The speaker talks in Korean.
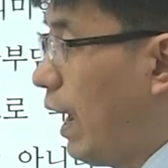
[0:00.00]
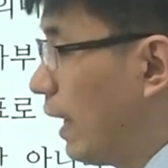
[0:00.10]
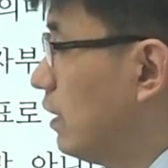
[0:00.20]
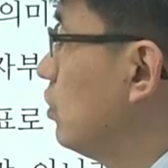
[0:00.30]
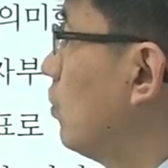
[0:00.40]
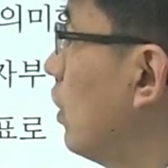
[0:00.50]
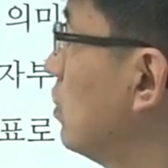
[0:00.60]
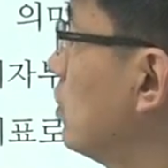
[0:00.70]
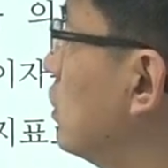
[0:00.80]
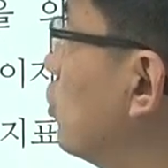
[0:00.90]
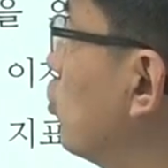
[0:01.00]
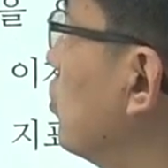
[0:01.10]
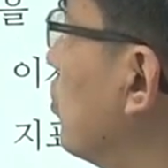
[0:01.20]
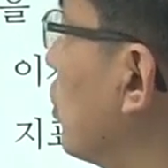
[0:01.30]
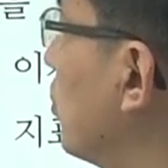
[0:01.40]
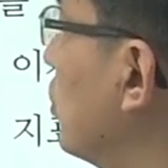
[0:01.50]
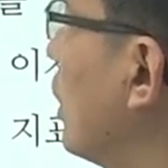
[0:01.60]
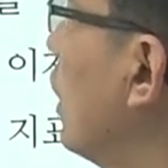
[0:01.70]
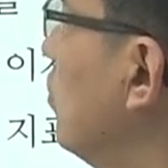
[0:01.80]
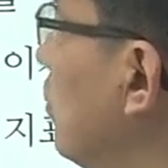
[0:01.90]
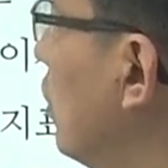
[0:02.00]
안 들어가는 지출이 뭐냐면 세금